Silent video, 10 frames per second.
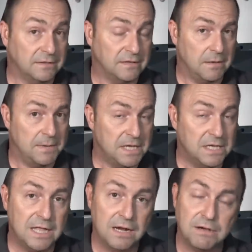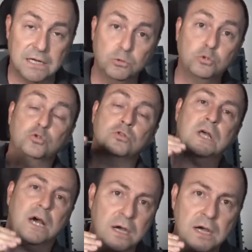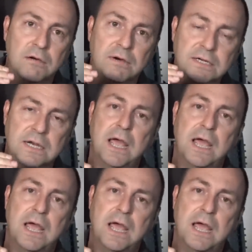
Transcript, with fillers: TB2'ler var. Üstünde Anka var.